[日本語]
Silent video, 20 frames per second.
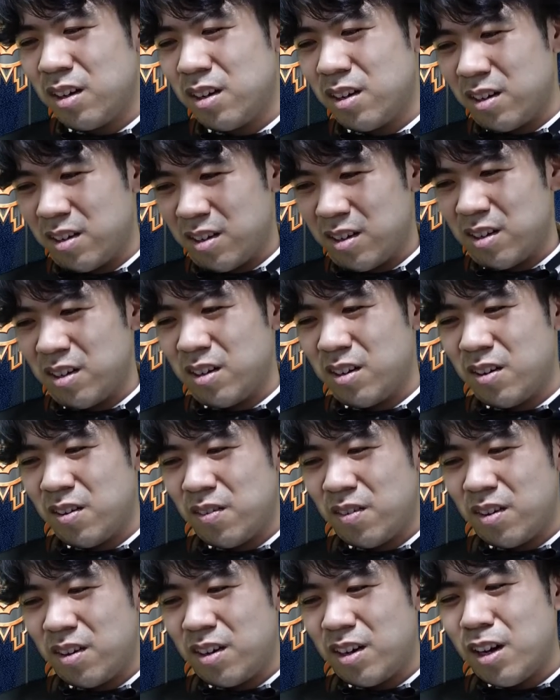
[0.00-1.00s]
うん、
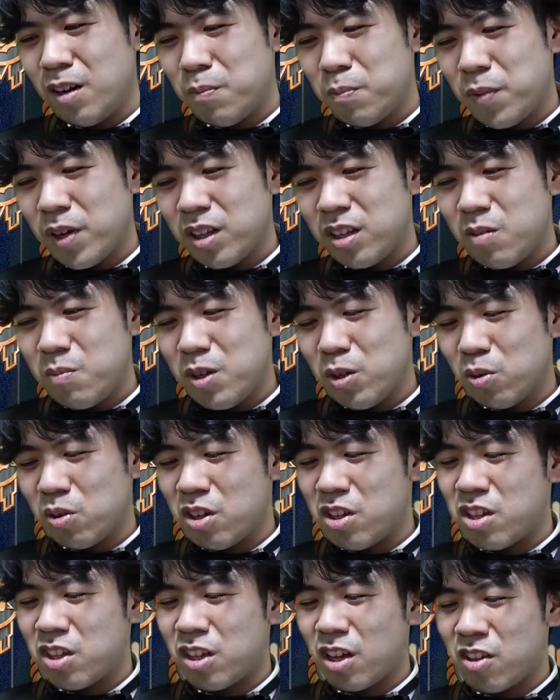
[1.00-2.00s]
乱板に緑
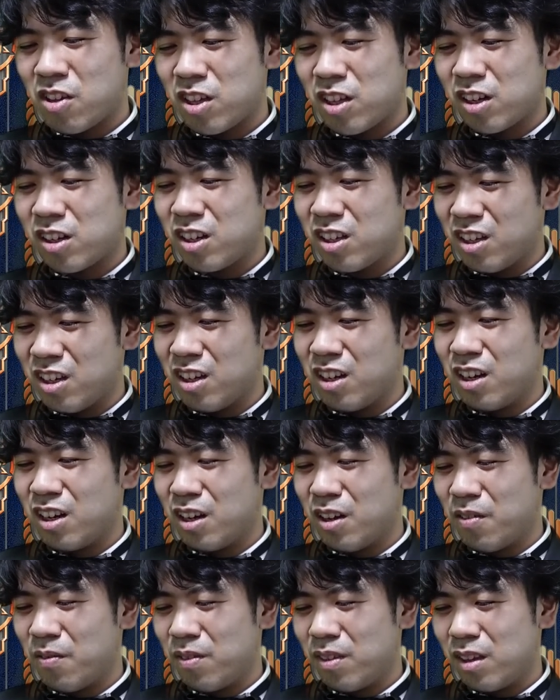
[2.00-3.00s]
1足しただけ
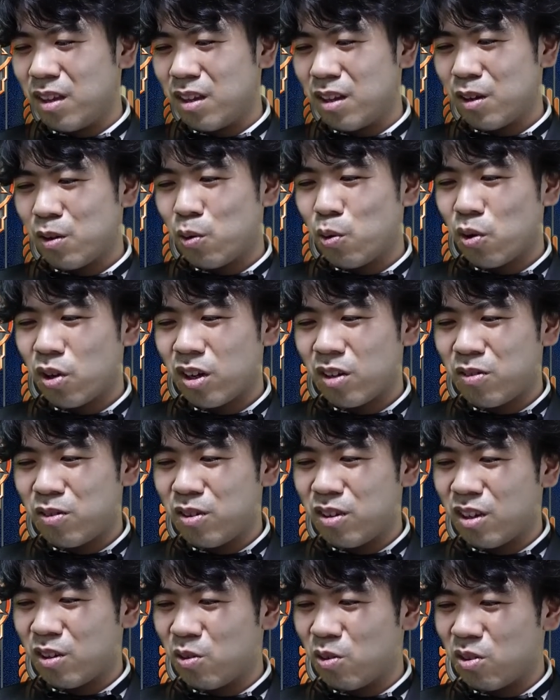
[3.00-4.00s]
でこれがついてく